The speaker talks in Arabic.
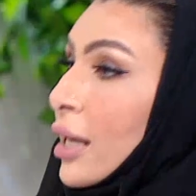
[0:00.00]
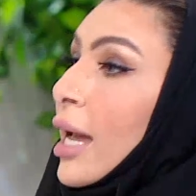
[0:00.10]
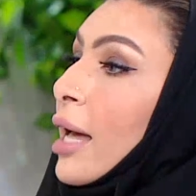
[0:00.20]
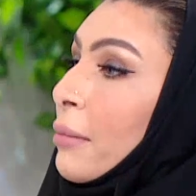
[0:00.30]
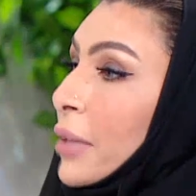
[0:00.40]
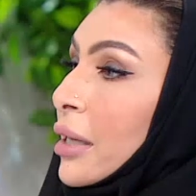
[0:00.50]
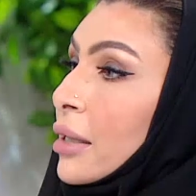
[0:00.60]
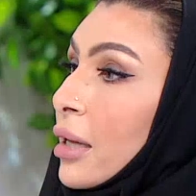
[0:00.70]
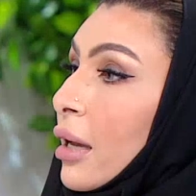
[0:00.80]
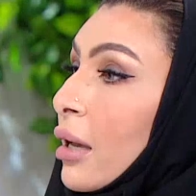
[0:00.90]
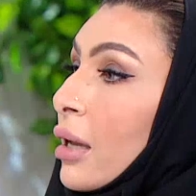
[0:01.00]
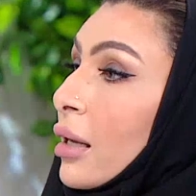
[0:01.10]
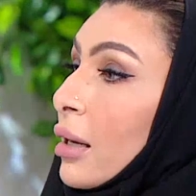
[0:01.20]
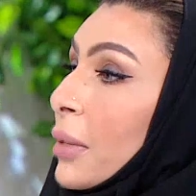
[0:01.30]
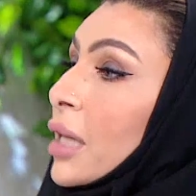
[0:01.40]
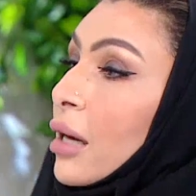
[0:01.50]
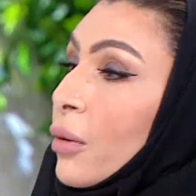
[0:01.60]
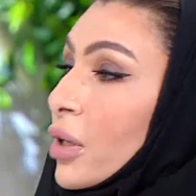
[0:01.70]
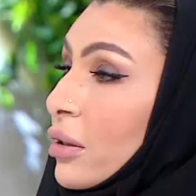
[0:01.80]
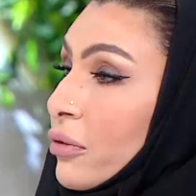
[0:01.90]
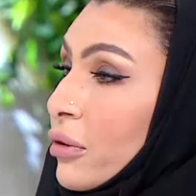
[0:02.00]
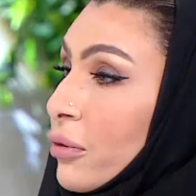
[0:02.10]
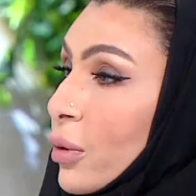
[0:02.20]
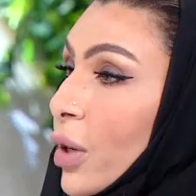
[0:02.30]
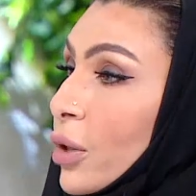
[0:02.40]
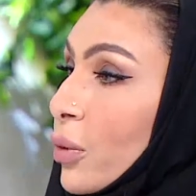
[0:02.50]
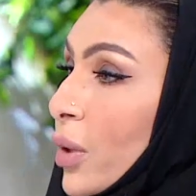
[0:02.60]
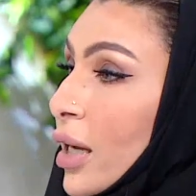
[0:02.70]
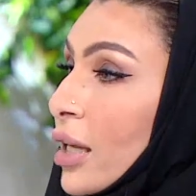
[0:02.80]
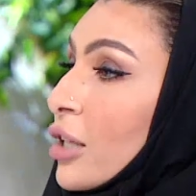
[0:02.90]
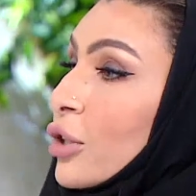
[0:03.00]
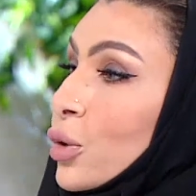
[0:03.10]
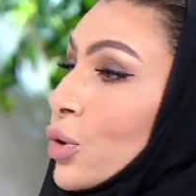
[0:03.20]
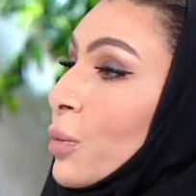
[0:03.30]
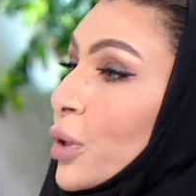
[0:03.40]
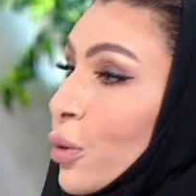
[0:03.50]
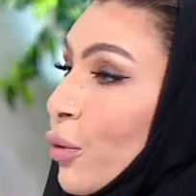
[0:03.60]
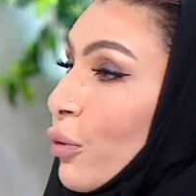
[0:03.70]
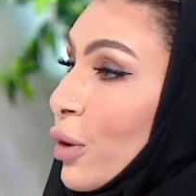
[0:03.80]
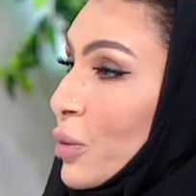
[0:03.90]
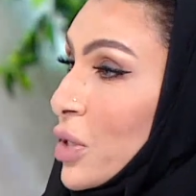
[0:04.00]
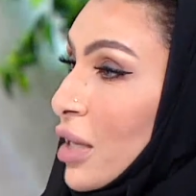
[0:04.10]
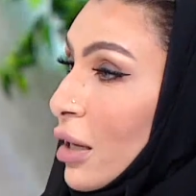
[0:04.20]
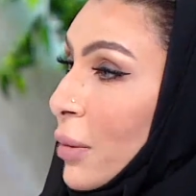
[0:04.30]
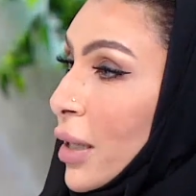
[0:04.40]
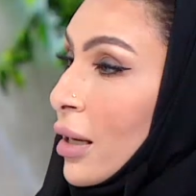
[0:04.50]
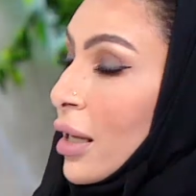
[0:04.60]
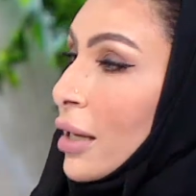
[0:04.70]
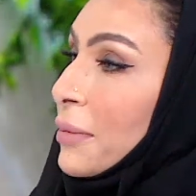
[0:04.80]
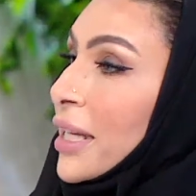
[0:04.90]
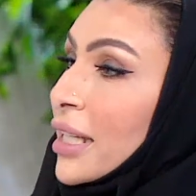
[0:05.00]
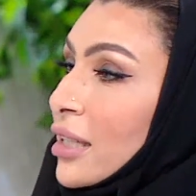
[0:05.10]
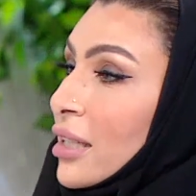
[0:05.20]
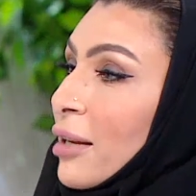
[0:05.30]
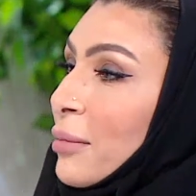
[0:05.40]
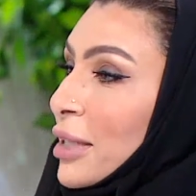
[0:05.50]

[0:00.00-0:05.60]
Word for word: لأهميتها لما أوقف طفل وأقول له شو تبغى تكون في المستقبل ابتعدت كلمة